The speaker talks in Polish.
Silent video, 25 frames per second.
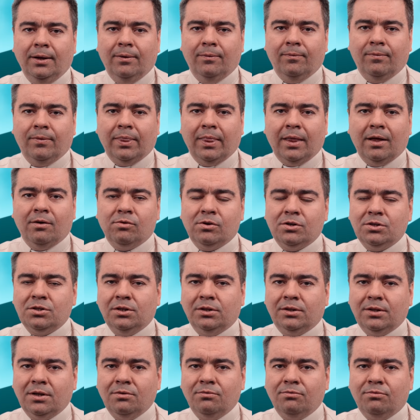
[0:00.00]
Mm, a
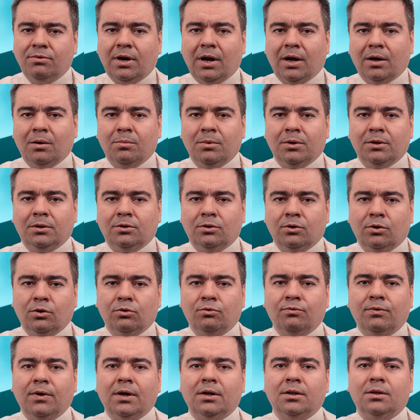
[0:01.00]
właśnie ten fragment o
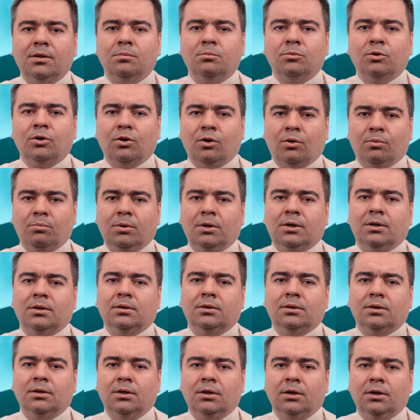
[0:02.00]
otwartym grobie,
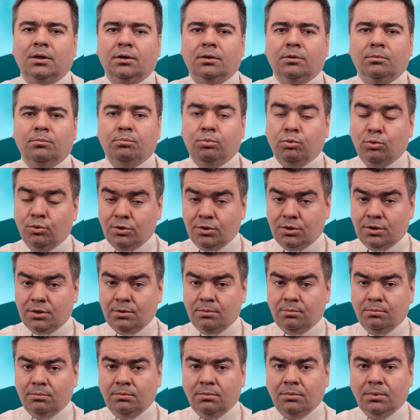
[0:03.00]

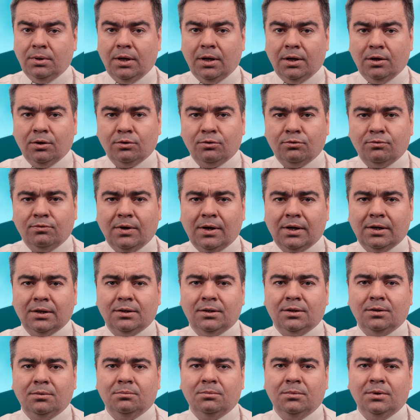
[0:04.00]
pustym, ale
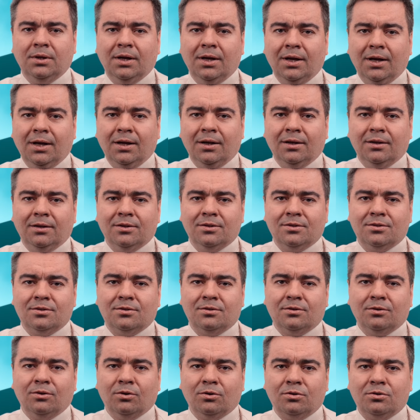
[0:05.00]
otwartym,
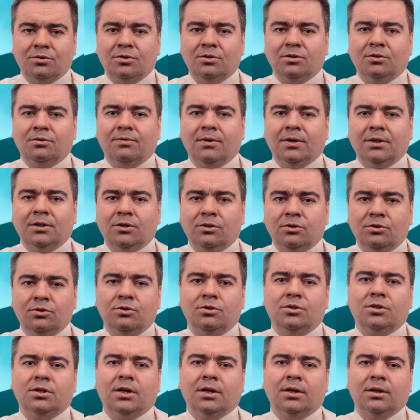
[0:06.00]
jest odczytwany
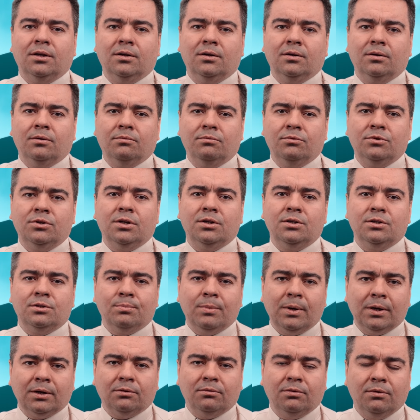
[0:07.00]
dzisiaj w Dzień
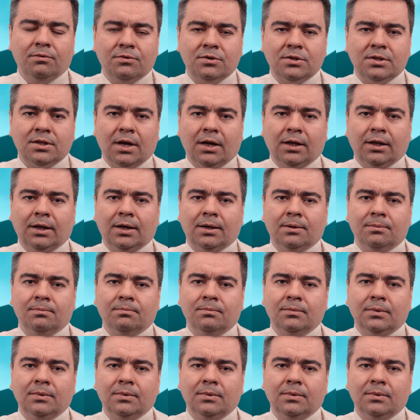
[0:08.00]
Zmartwychwstania.